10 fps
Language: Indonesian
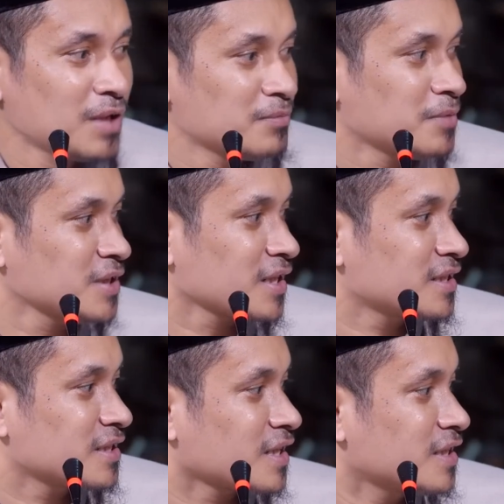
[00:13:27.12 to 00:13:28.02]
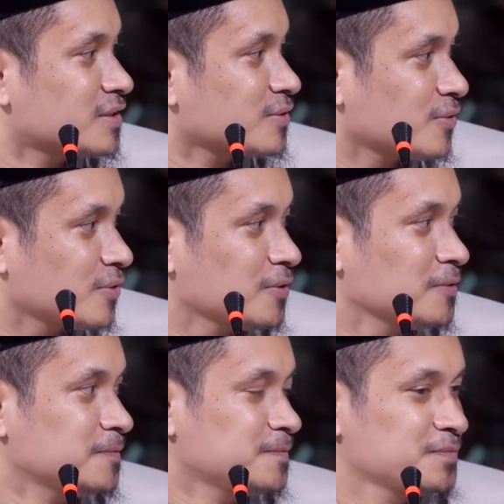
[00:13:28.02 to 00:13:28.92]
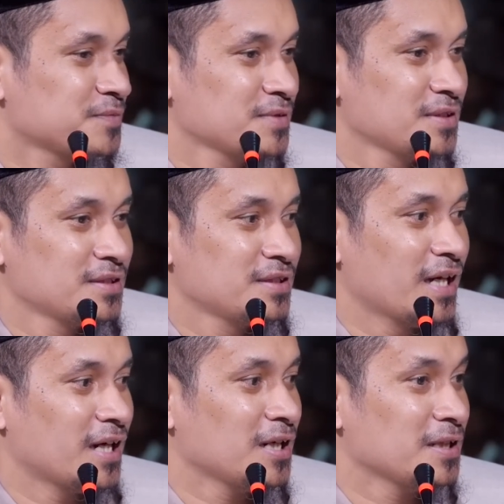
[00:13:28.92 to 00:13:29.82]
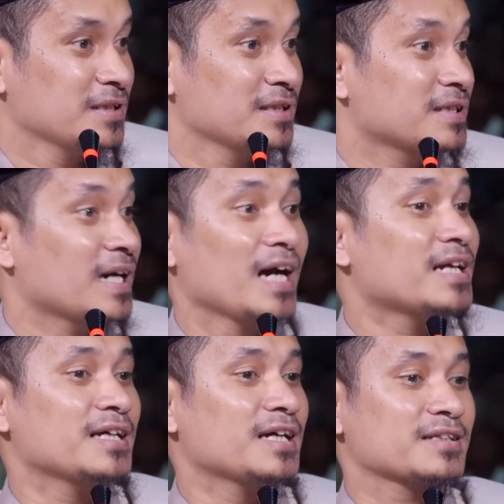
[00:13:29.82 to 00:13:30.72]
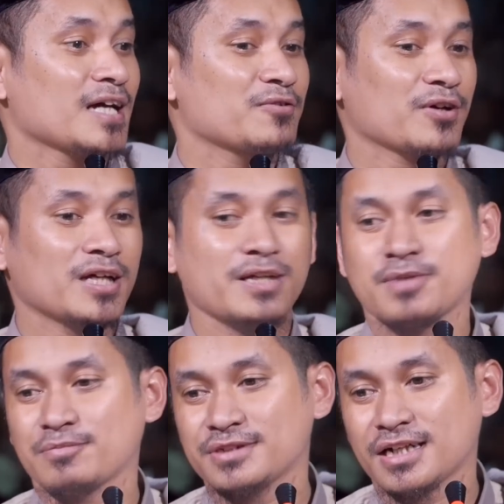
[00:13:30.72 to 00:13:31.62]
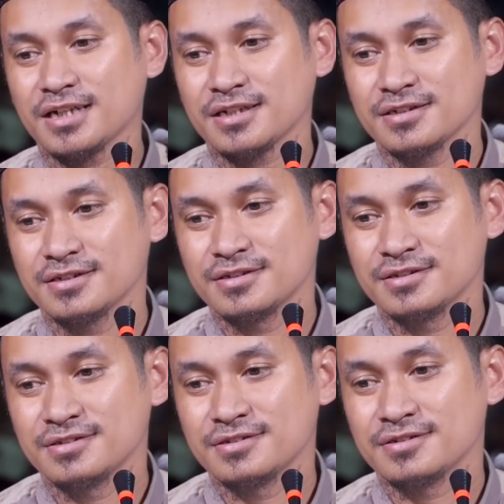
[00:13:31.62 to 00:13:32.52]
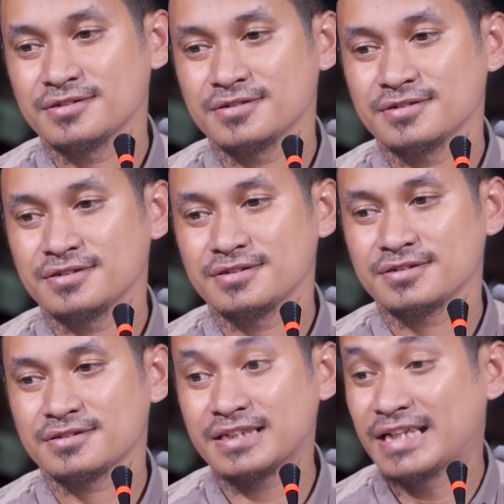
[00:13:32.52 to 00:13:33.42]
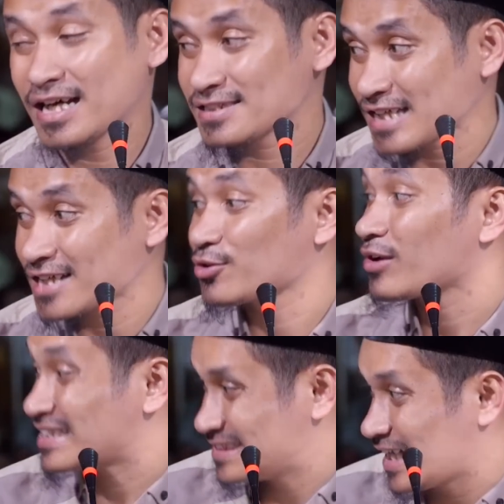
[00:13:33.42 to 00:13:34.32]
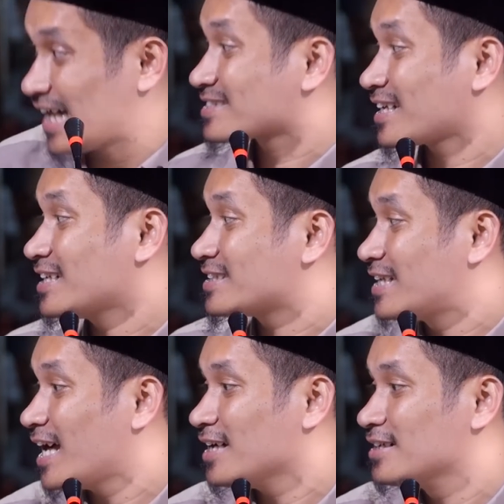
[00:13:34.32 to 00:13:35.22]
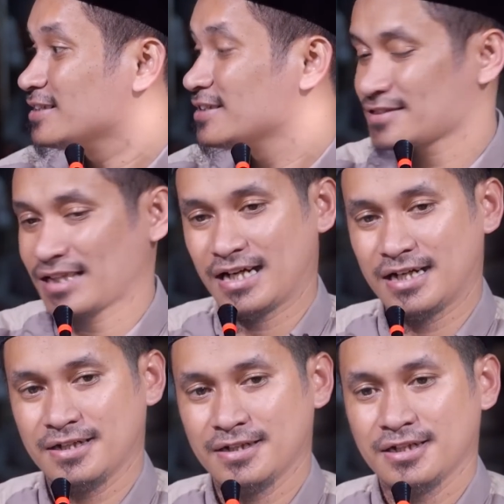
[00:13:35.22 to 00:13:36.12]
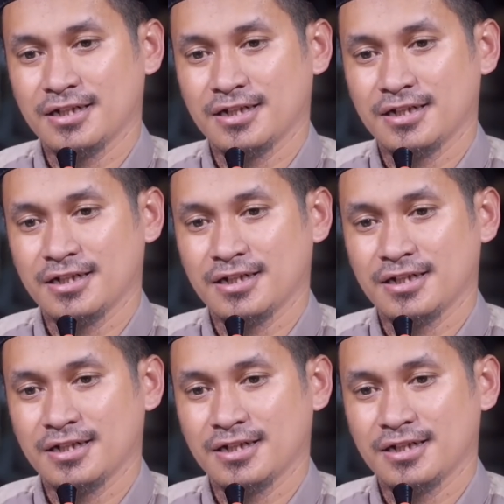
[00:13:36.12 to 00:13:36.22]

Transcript: Makmumnya ketika itu ya nggak ada yang tahu kalau imamnya tidak sah sholatnya asalnya tidak sah